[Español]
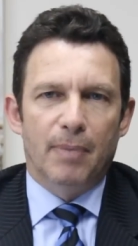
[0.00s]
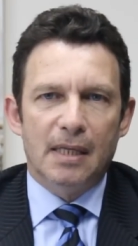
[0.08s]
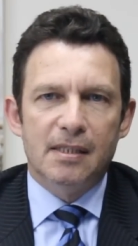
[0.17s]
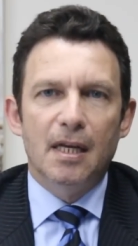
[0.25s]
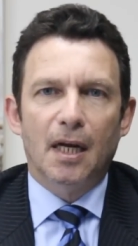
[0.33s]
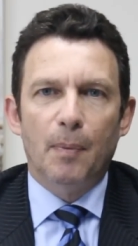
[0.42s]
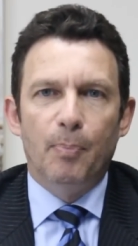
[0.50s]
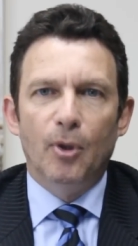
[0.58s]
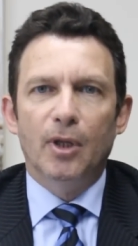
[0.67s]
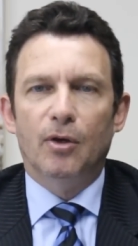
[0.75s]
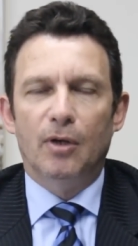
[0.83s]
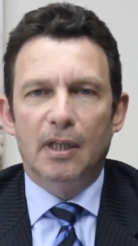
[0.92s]
Brasil
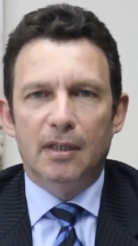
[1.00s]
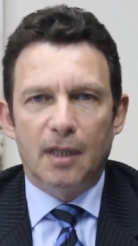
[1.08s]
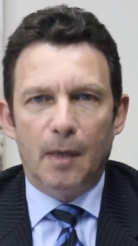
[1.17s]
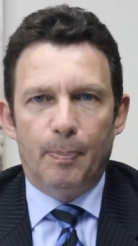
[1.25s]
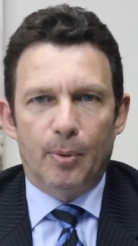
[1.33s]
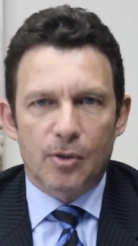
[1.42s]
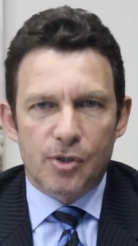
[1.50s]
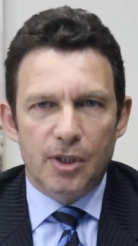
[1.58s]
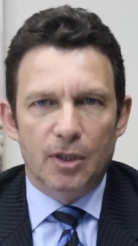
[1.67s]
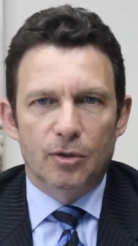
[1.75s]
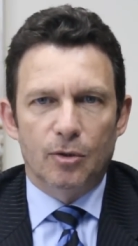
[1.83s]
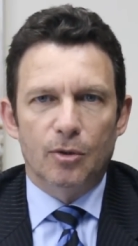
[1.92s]
responde con el
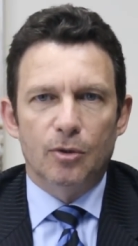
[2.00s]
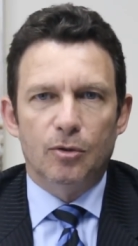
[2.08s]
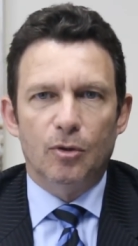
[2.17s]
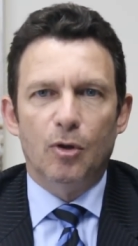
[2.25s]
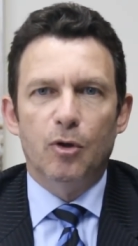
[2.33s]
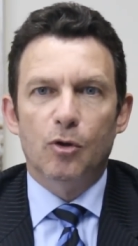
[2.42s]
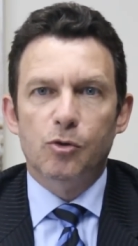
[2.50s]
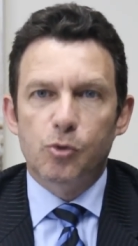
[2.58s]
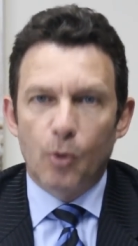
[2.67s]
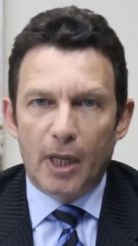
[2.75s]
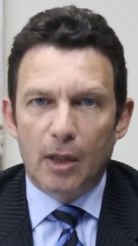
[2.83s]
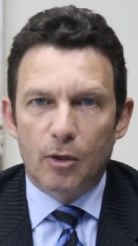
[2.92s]
3% de todos los
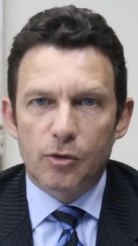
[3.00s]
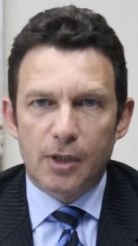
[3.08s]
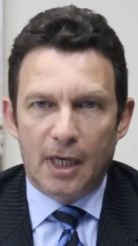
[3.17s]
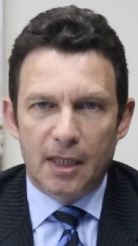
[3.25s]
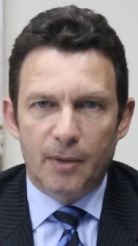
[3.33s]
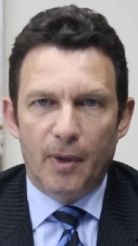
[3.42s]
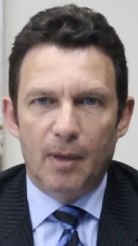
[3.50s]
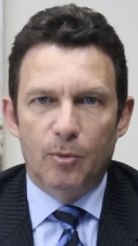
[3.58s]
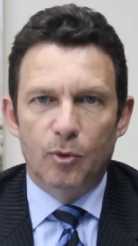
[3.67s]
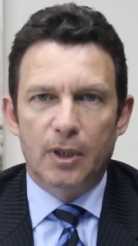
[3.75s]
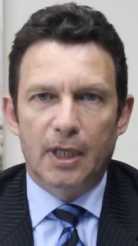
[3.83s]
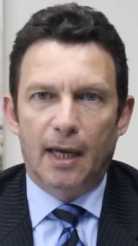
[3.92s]
sueldos a nivel
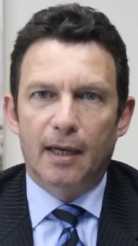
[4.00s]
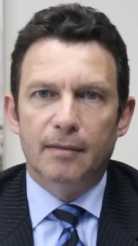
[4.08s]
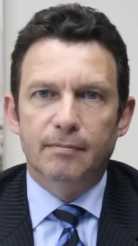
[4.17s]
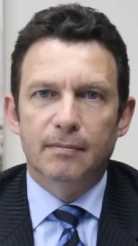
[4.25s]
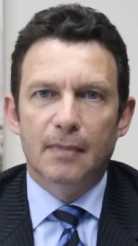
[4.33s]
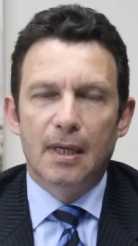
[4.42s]
mundial,